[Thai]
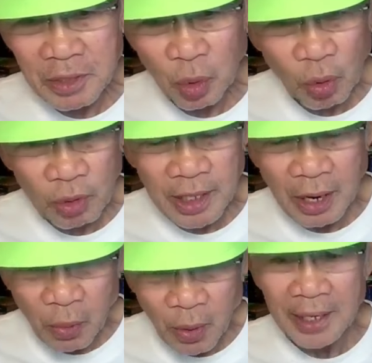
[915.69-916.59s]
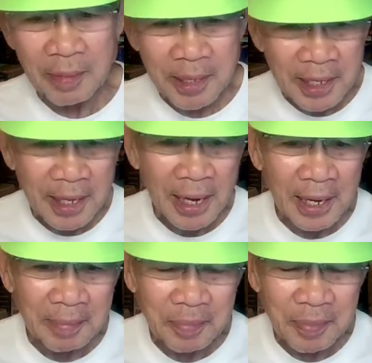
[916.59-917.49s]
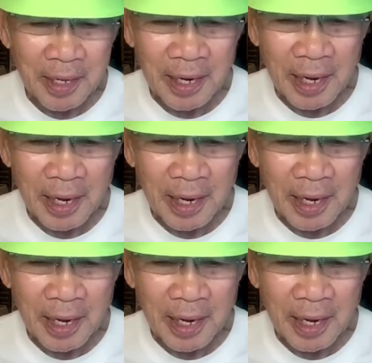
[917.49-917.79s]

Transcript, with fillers: ทุกจังหวัดในประเทศไทย ใน